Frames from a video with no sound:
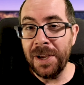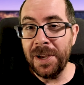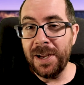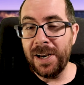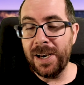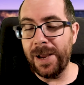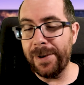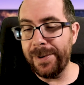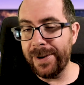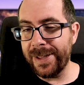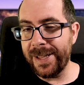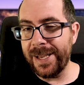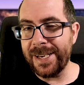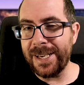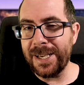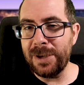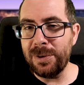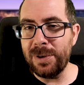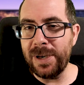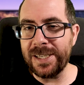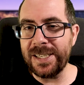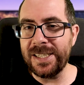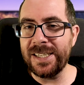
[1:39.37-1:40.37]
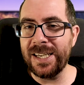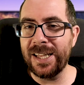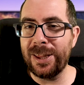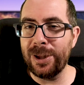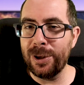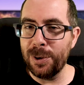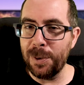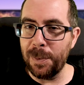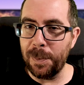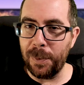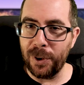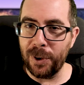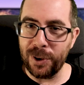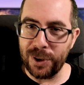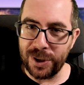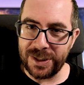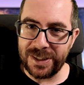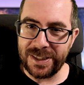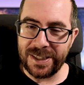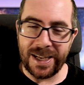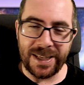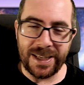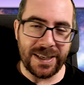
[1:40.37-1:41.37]
La verdad que es una sensación un poco
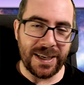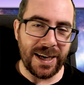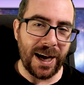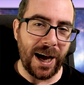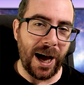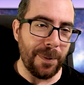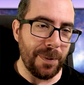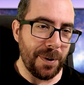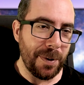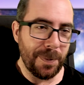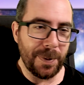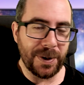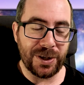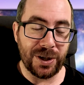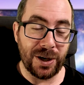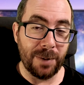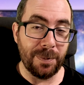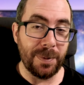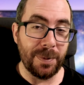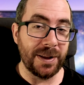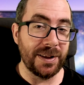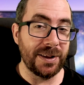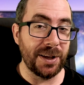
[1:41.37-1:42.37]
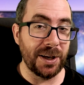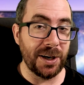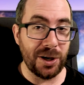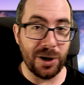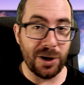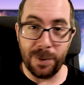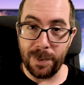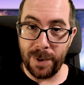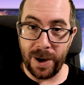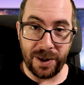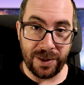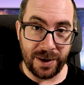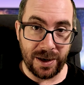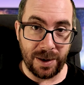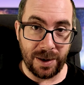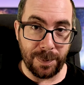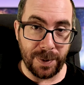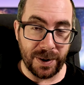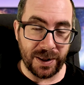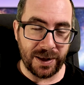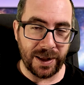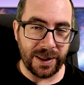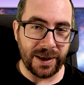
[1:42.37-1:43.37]
extraña, a mí personalmente no me hace ni
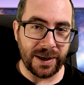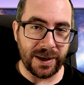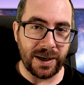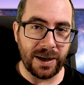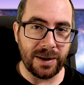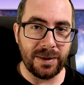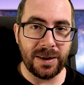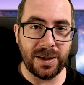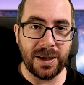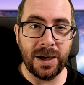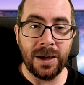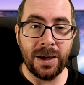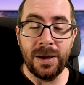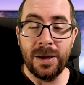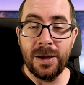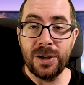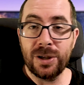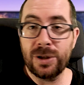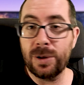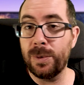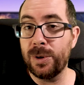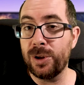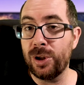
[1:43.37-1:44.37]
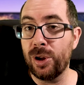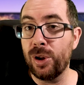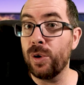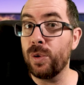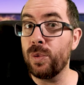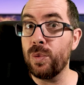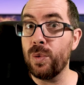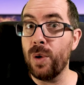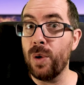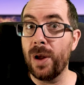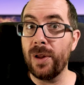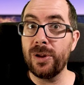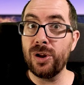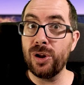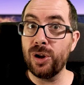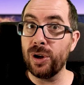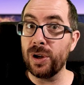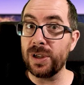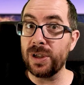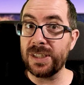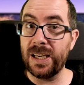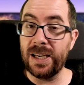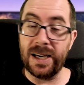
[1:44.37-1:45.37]
pizca de gracia, sobre todo
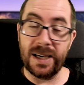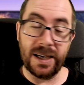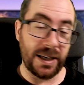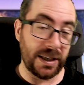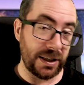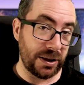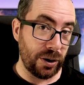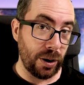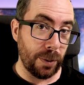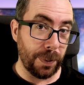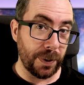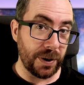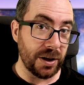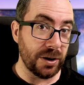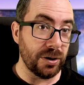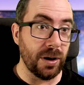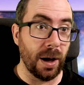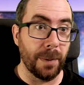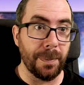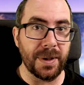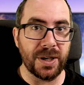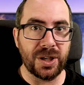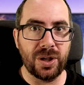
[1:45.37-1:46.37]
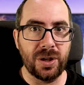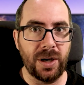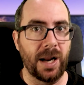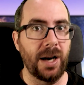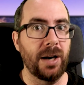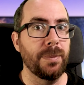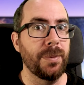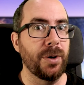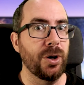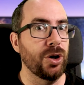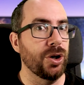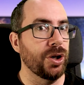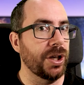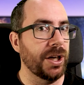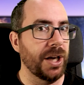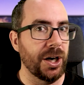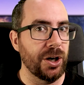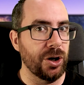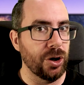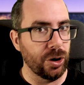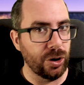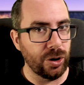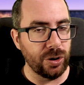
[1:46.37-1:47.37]
cuando se las estoy poniendo a personas a lo mejor que
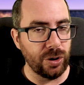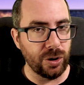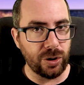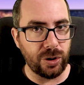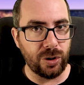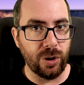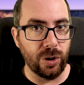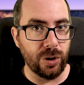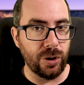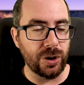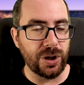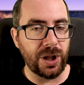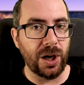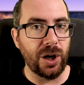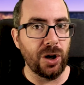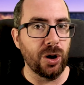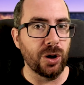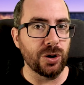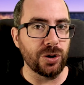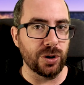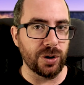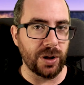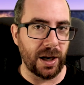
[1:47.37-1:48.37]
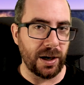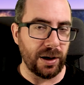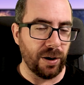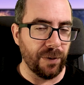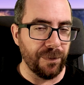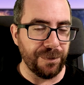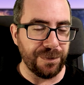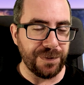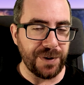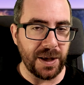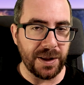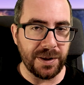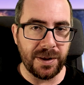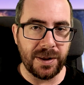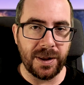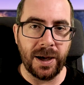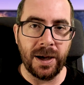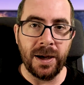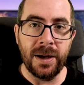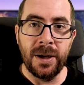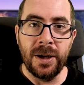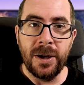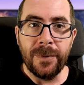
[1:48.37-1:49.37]
no conozco, no tengo total
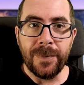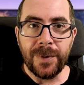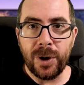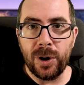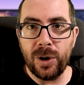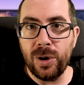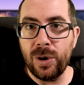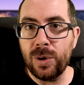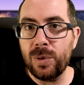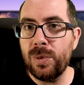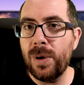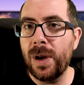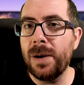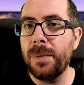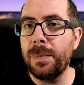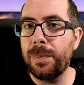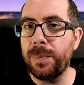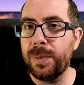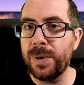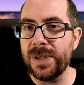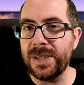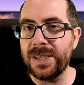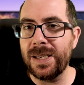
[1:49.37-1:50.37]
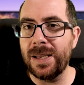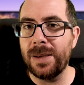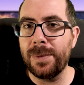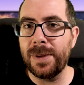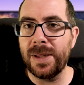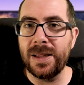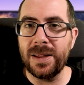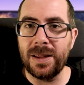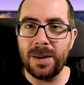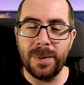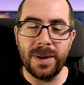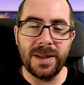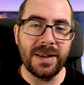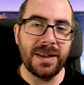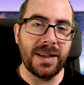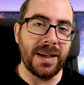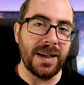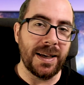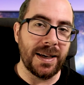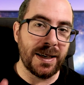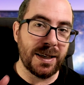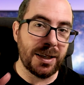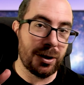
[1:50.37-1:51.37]
confianza, con lo cual pues
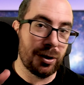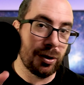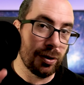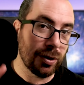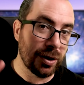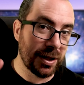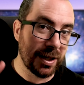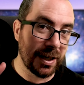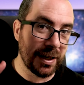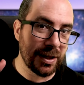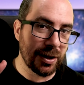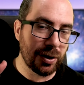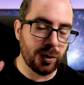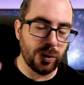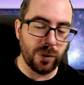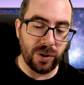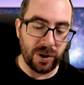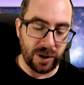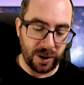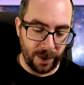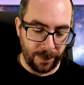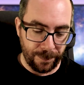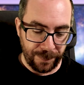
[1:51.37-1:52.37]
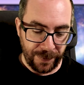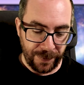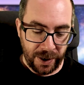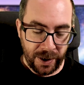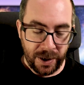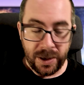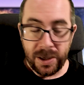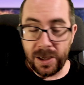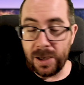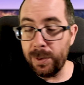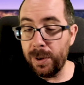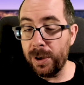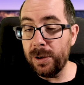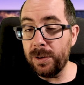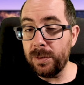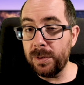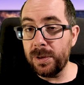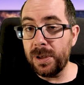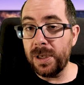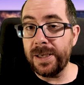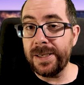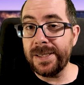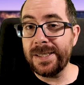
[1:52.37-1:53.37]
evidentemente esto se ensucia. Y bueno,
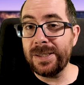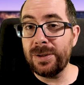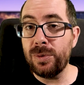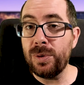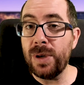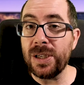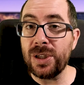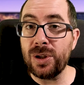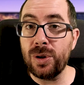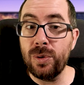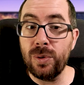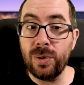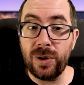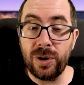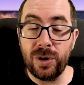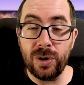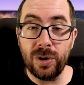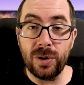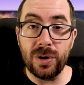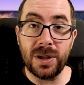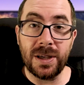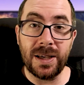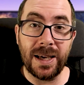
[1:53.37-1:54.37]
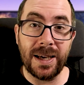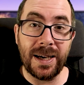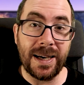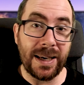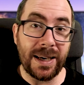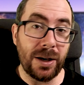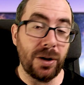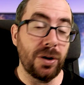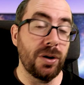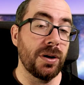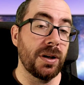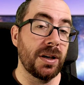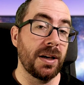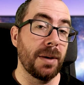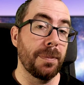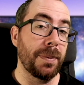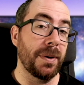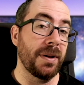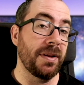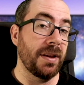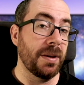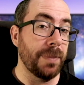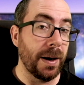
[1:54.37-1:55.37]
es una solución que creo que
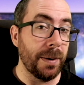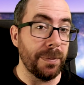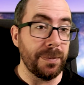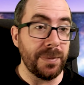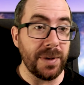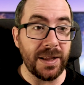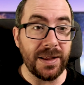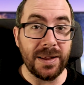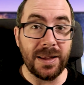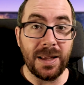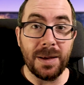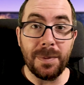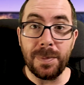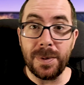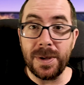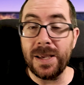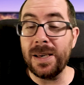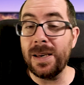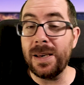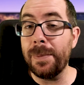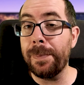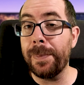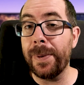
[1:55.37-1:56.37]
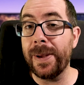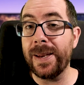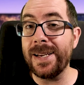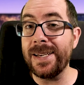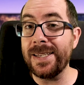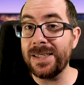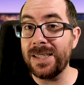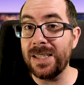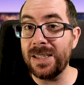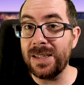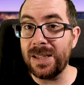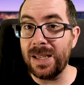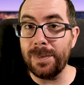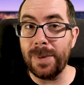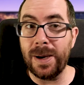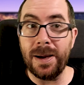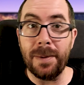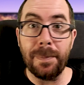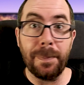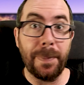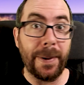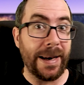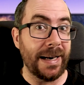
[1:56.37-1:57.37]
principalmente viene para este
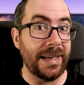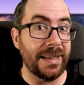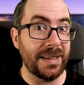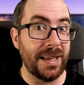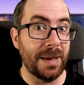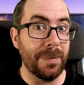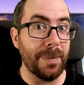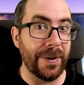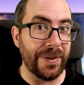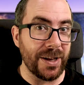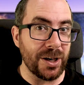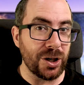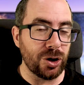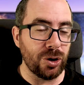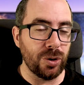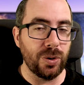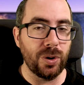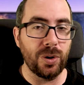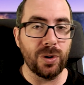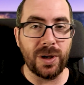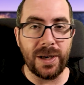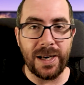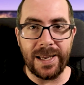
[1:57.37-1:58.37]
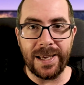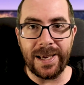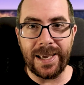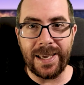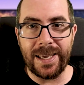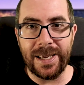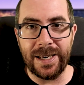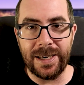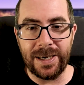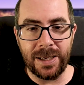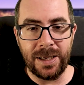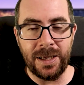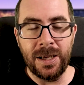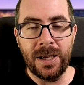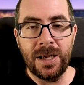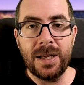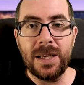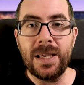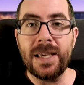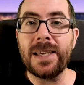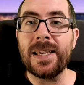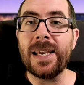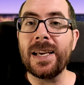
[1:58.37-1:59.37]
tema, para el tema del sudor y la higiene,
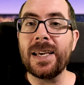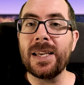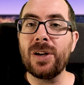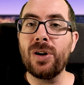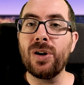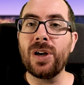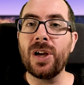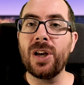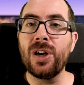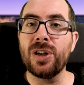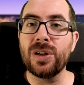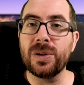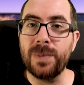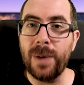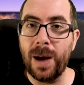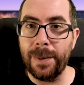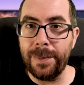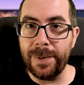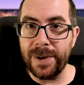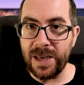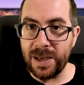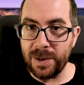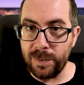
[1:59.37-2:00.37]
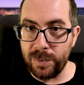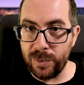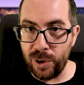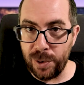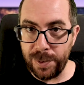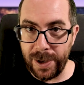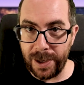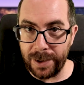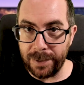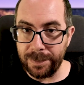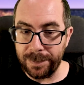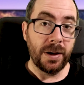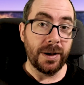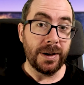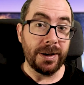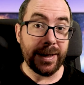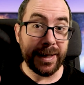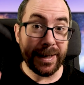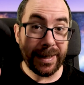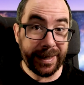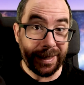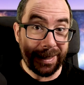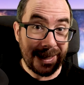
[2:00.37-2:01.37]
y que creo que nos va a venir muy bien.
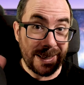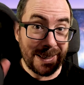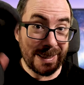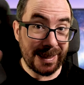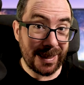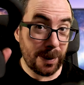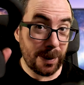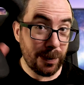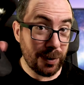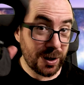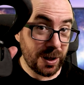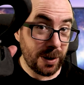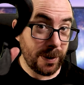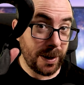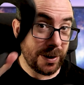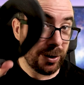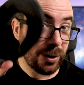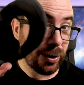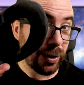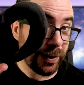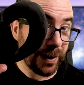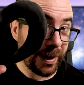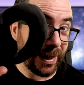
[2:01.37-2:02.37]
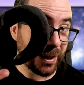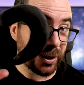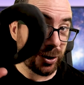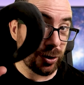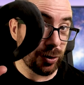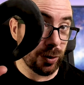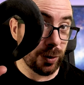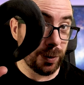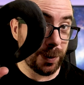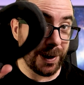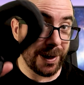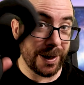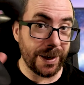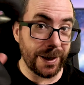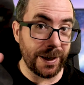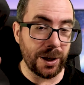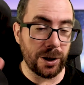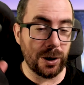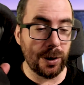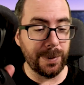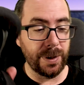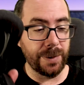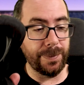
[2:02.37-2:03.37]
Y es que estamos hablando de las
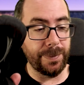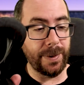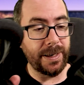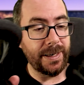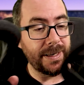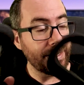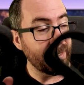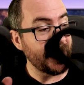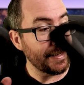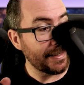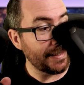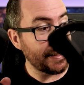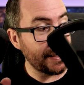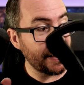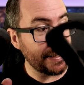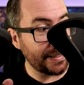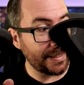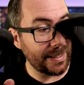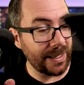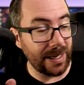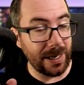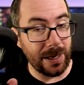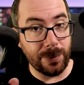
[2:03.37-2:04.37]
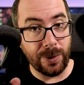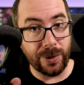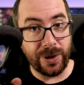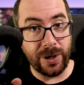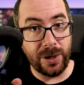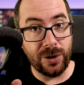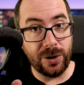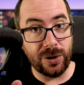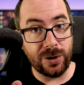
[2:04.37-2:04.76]
VR Cover, ¿vale? Este es el modelo